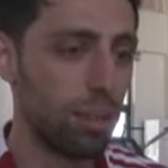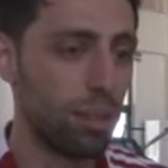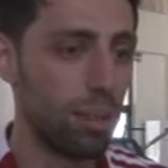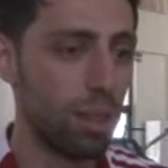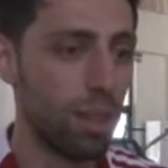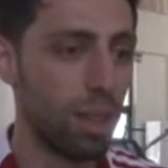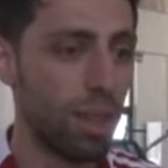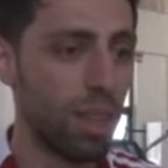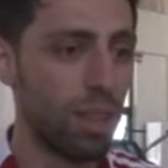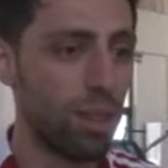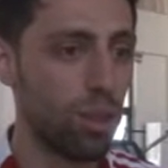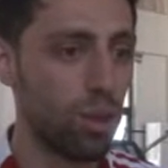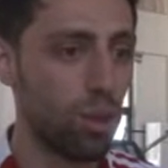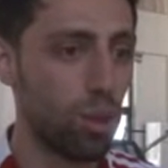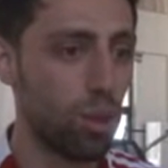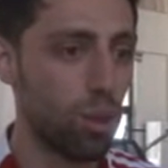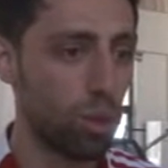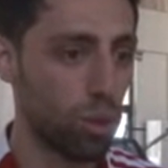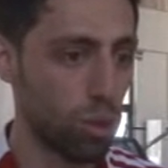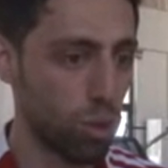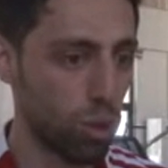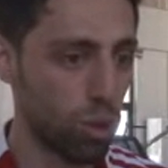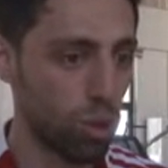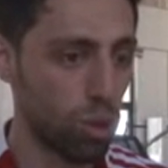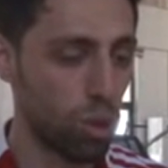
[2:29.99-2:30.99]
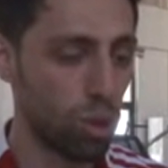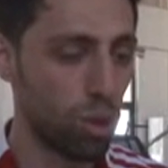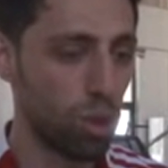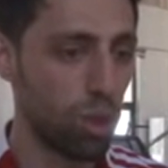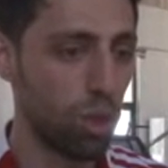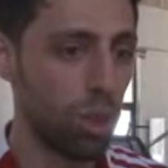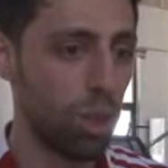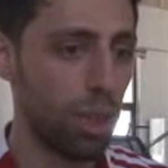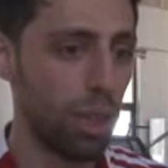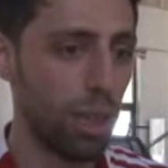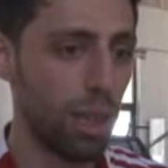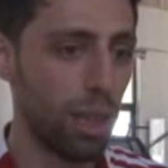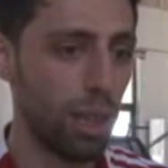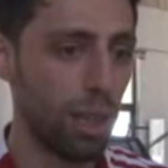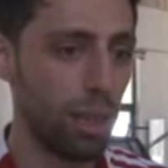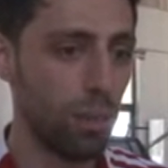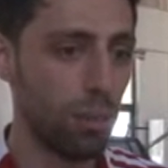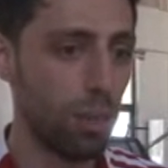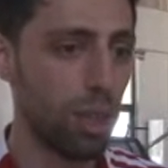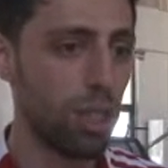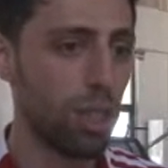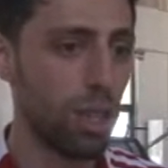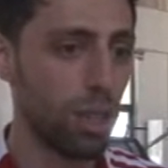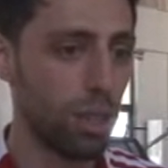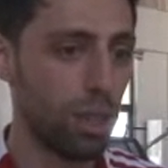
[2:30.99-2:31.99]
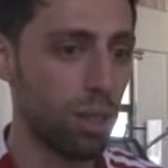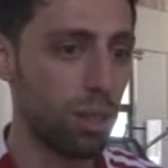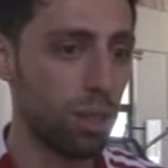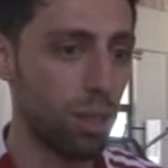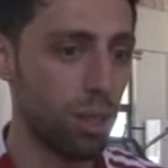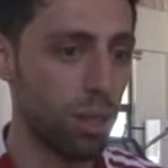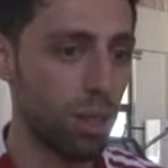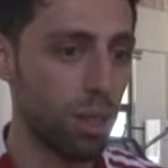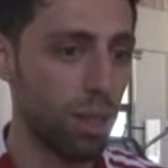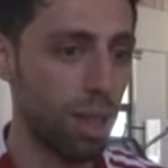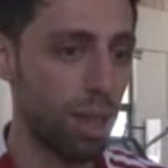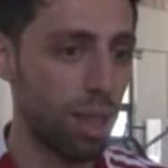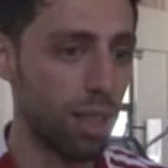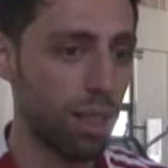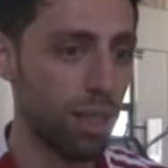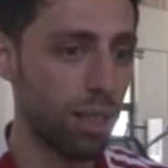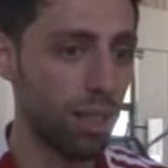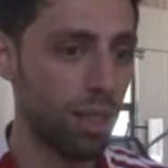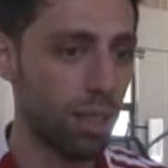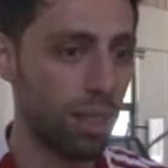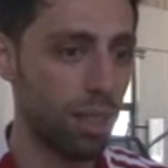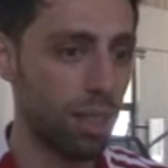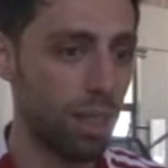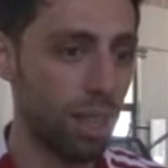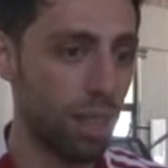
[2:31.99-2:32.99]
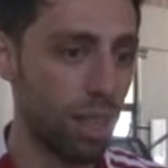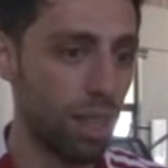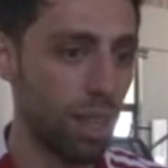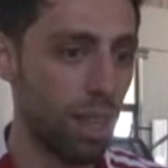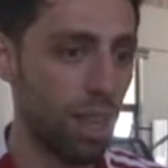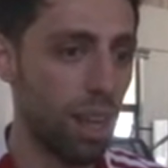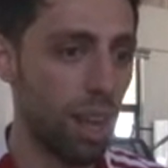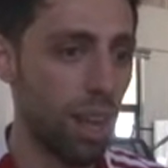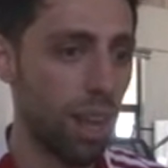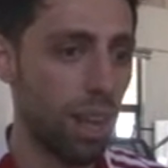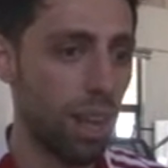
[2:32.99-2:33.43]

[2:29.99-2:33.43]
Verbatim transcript: bir dokuzunculuk e, başarısı gösterdik ki